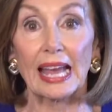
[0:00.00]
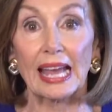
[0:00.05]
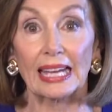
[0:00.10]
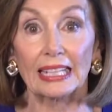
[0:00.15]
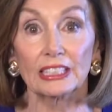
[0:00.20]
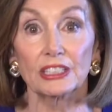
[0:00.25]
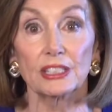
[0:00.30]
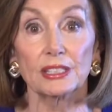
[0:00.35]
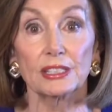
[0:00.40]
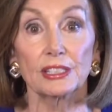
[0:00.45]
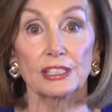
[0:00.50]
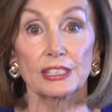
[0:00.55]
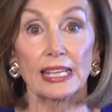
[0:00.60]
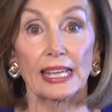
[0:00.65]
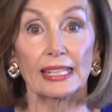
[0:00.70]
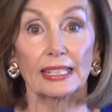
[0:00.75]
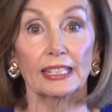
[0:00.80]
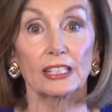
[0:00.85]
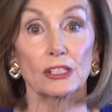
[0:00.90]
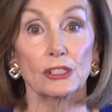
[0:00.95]
viện Dân Chủ
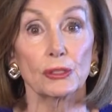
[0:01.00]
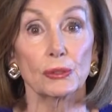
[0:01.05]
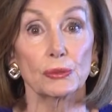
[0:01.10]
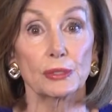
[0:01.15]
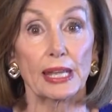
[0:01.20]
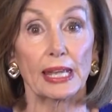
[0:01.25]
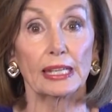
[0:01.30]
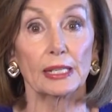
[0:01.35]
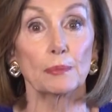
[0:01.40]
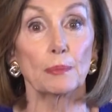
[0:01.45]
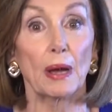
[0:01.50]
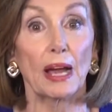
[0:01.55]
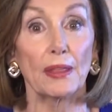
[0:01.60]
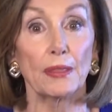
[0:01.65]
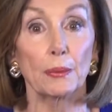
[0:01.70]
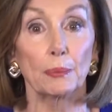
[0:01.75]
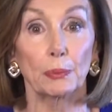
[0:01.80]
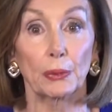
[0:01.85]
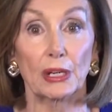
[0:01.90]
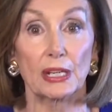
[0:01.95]
thông báo
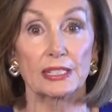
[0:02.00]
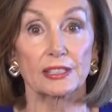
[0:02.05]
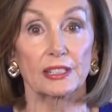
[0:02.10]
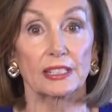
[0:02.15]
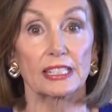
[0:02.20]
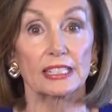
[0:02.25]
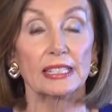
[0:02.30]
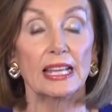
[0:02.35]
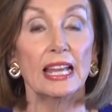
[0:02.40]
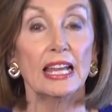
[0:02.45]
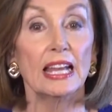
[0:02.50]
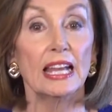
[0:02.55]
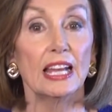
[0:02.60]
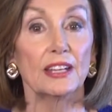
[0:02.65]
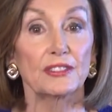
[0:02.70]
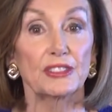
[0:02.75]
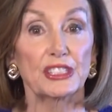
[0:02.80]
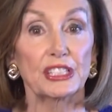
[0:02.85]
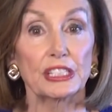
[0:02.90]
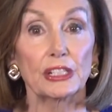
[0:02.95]
tiến hành cuộc điều tra
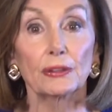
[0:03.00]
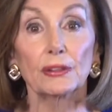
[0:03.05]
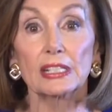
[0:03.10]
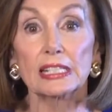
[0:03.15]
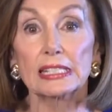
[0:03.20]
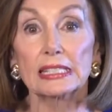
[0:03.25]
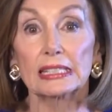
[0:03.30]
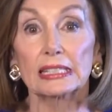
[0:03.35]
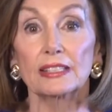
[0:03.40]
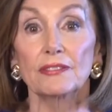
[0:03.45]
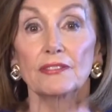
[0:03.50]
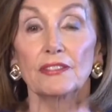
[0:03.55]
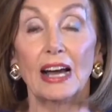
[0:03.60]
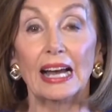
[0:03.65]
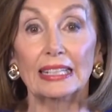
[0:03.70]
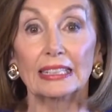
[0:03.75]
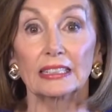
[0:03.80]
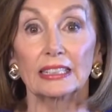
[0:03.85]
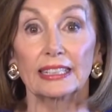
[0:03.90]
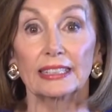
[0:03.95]
luận tội Tổng thống
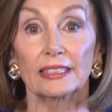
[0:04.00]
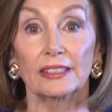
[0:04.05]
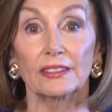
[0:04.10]
Trump.